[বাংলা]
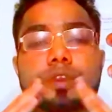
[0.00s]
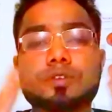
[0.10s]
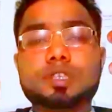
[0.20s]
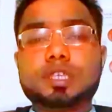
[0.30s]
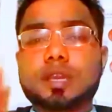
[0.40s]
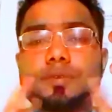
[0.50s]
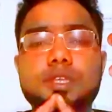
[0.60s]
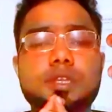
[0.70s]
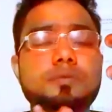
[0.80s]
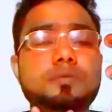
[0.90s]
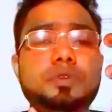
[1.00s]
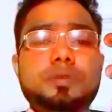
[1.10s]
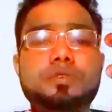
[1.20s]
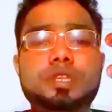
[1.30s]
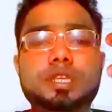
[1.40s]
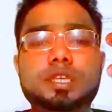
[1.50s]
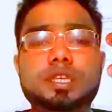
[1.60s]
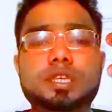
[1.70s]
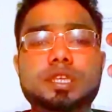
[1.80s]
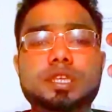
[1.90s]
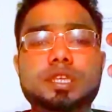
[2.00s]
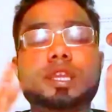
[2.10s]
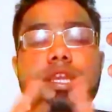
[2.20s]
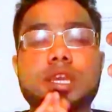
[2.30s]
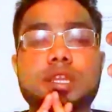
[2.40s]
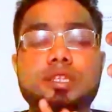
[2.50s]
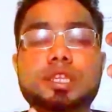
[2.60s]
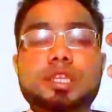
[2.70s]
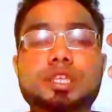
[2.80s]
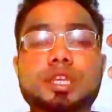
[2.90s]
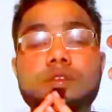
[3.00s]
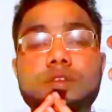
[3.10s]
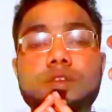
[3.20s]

এই হচ্ছে আমাদের মোটামুটি প্রেরণাইকিয়া চিকিৎসা